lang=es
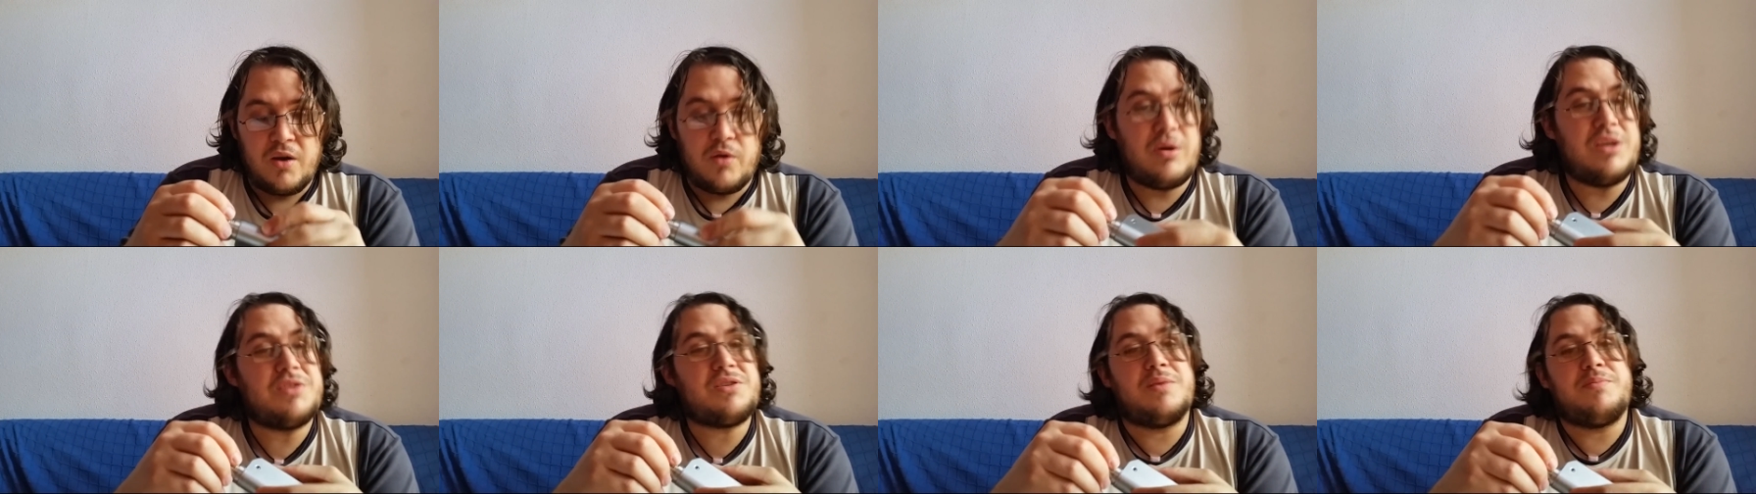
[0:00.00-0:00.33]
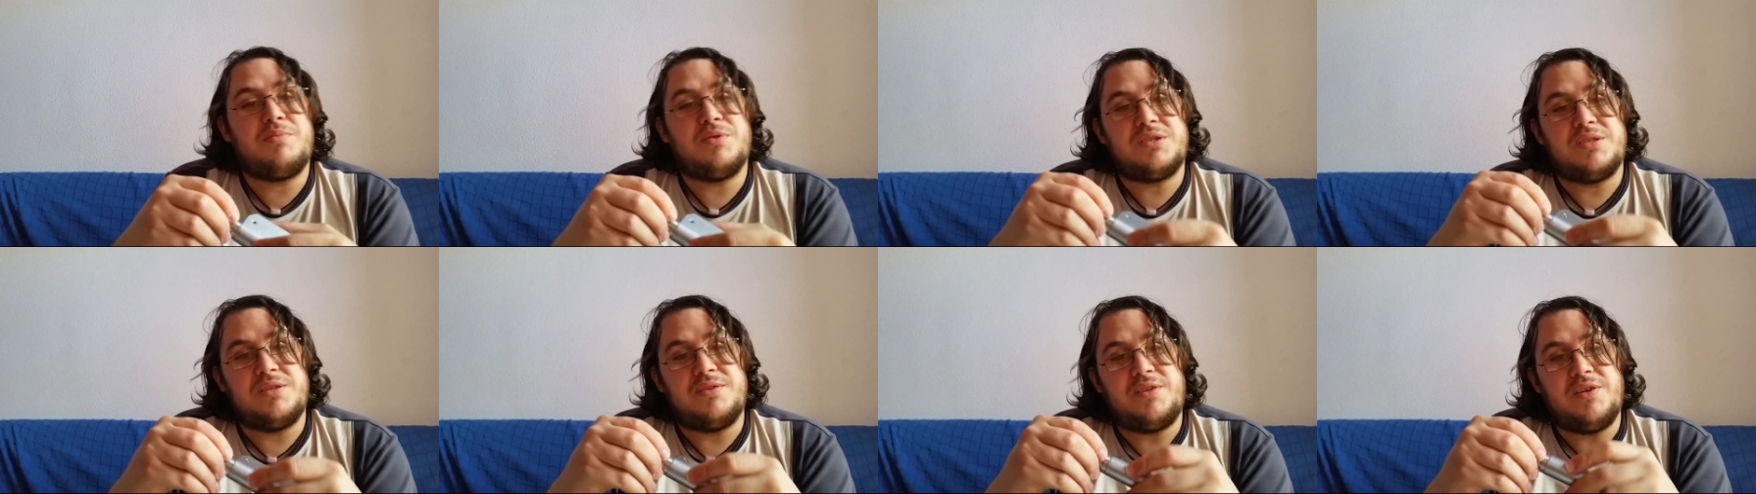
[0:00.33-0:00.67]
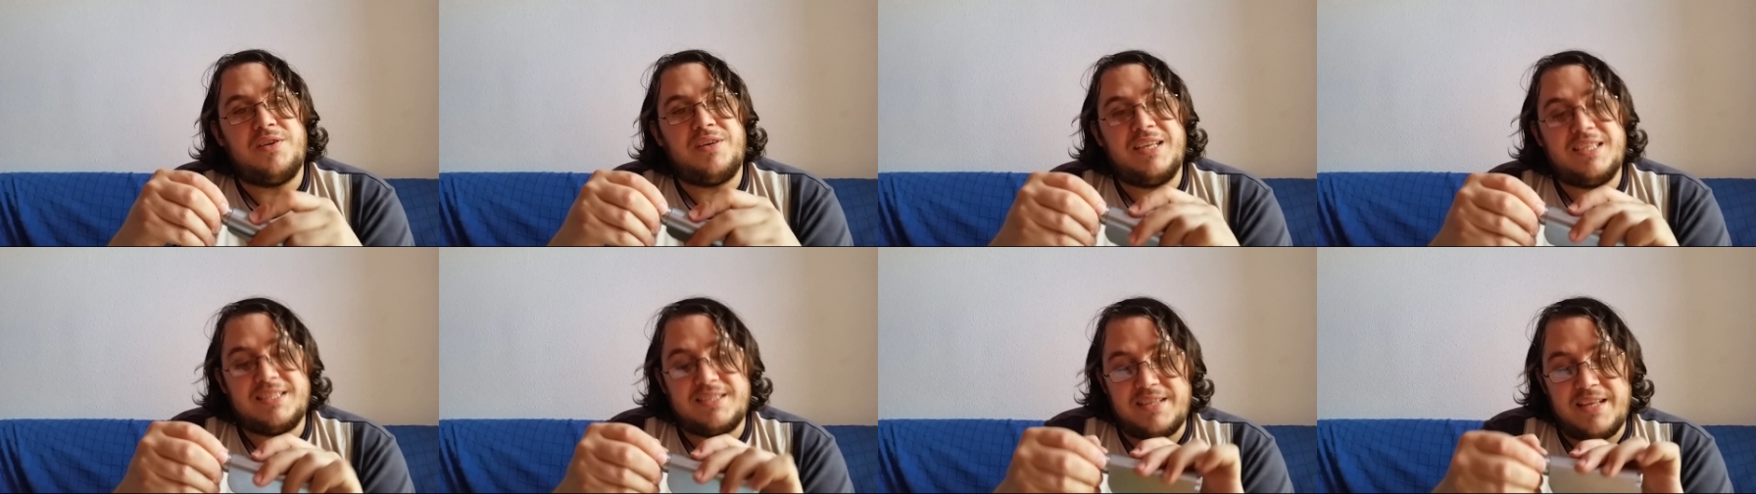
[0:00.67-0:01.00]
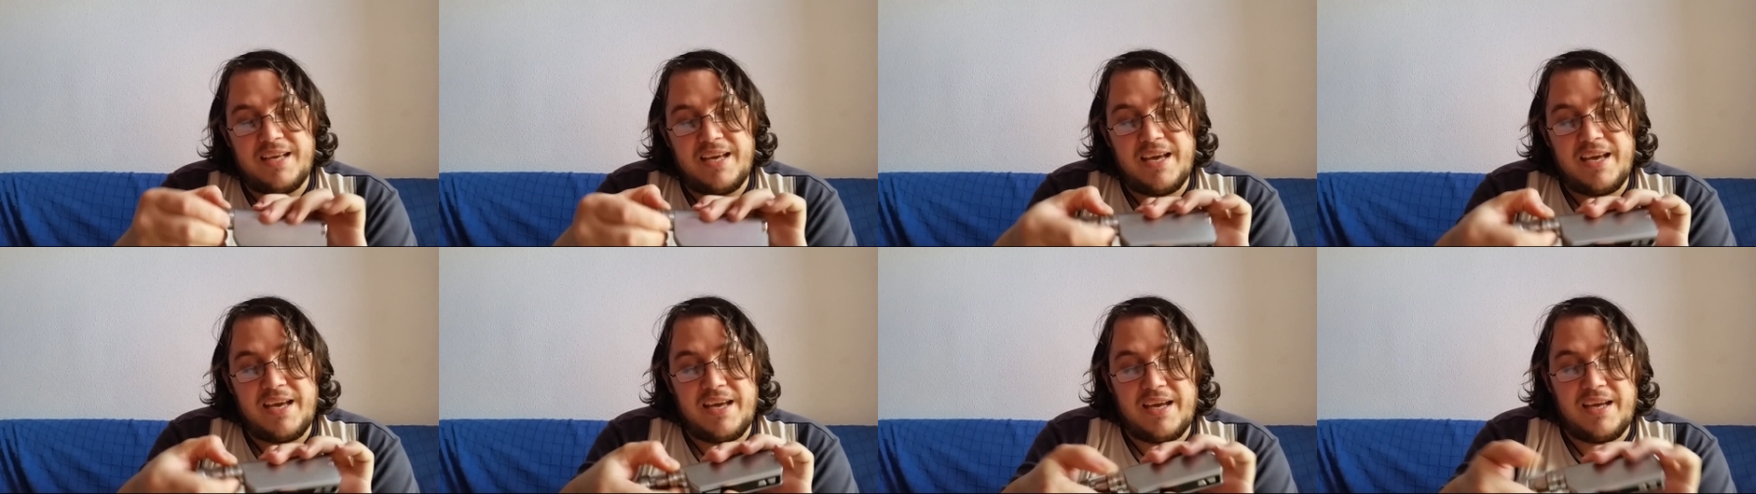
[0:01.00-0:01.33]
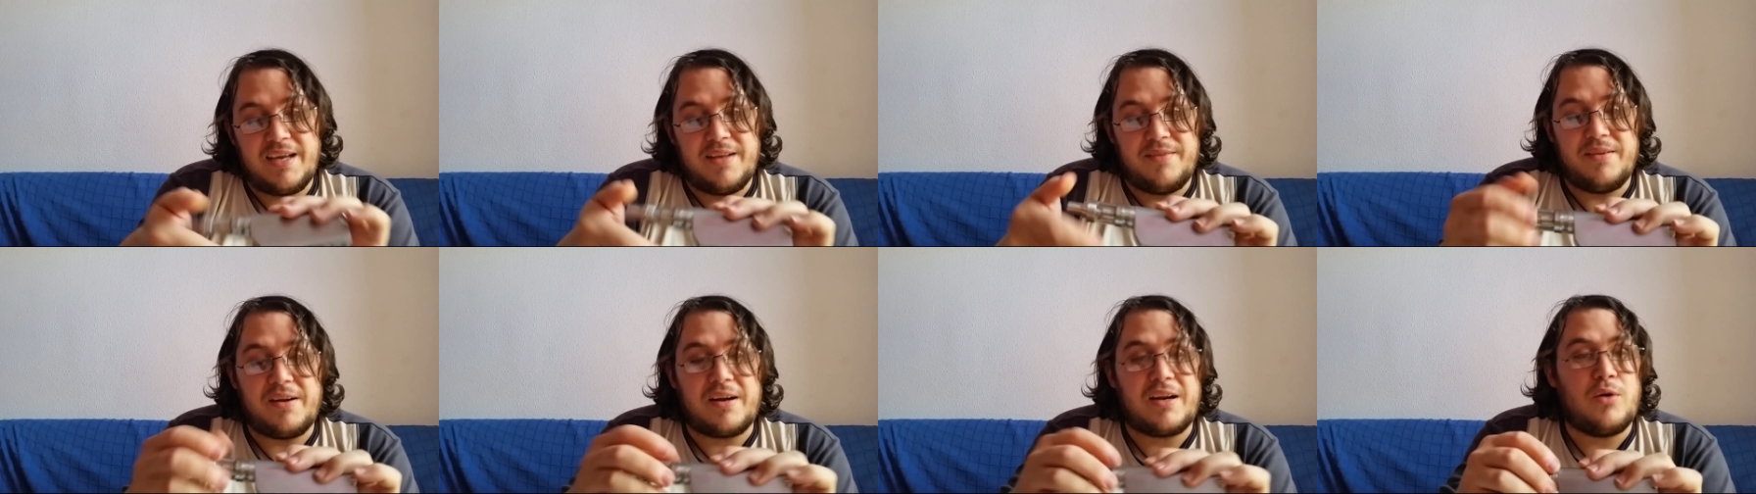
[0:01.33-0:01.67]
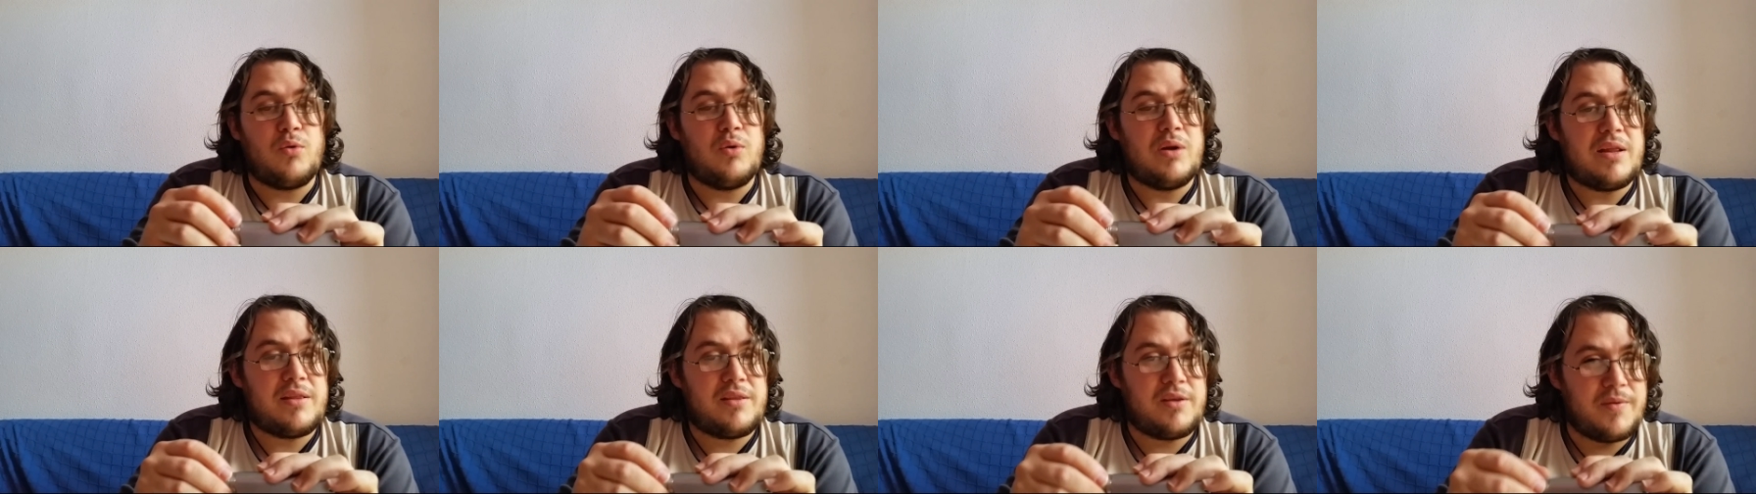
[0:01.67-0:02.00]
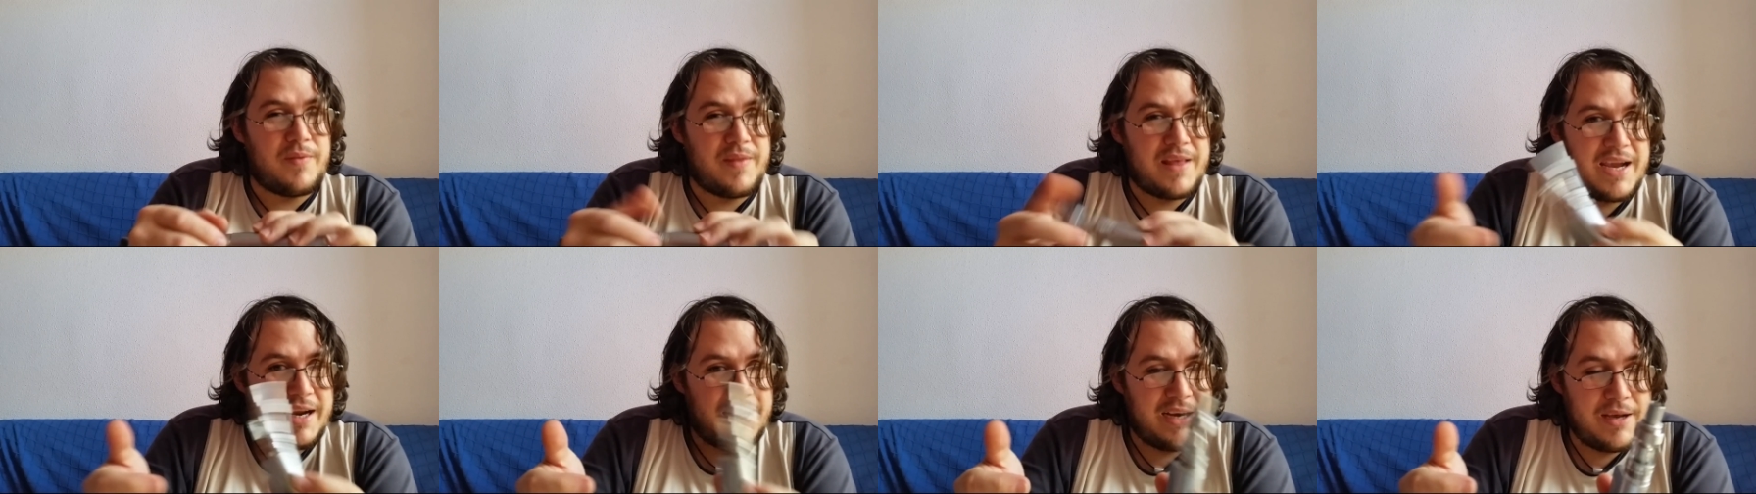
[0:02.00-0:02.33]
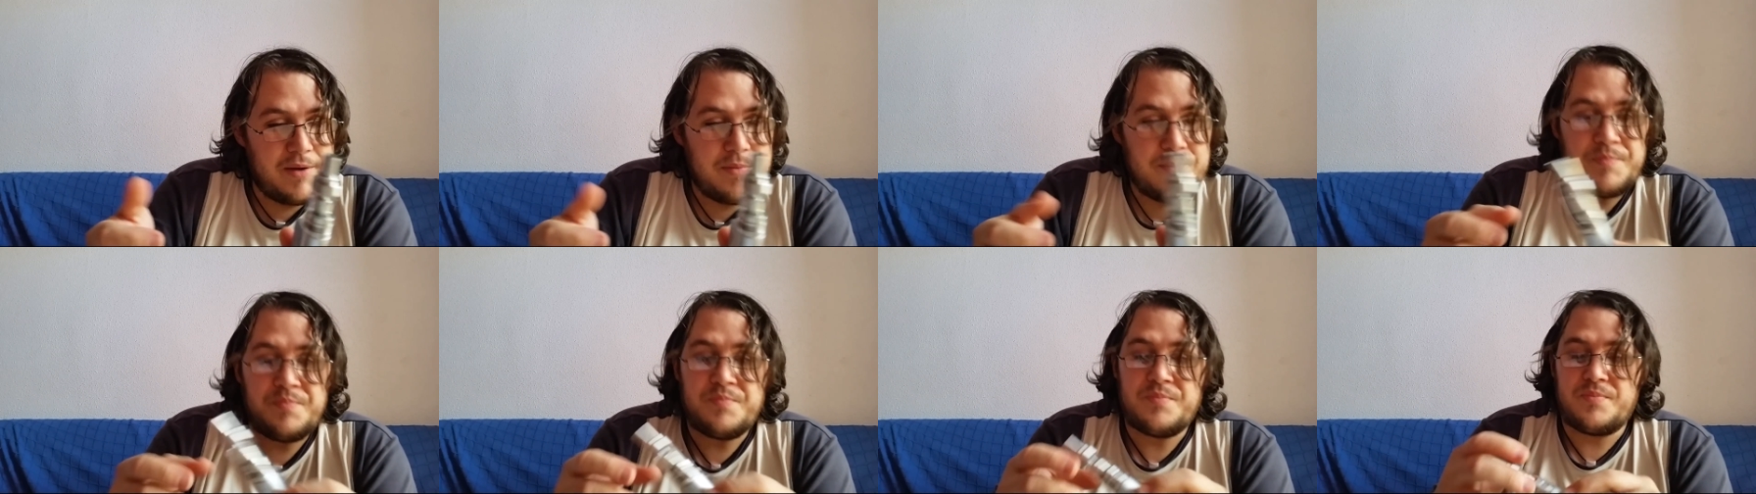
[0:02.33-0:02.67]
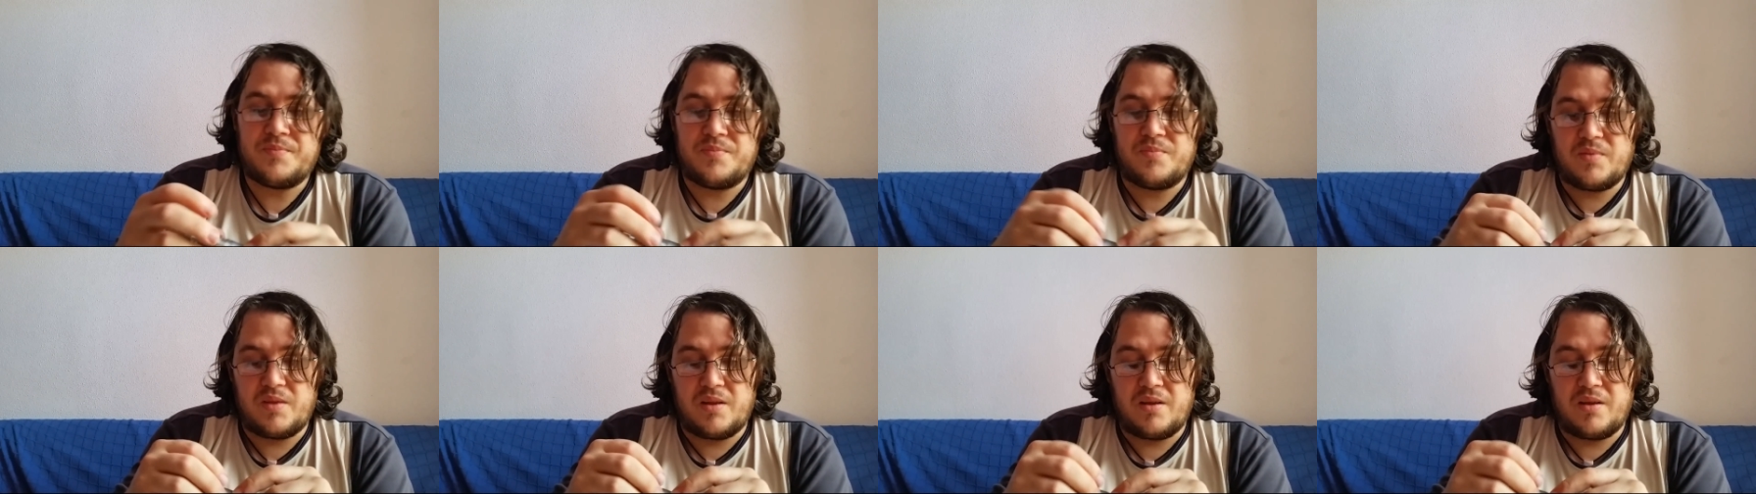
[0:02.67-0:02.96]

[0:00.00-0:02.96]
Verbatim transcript: cuatro posiciones de, regulación de aire.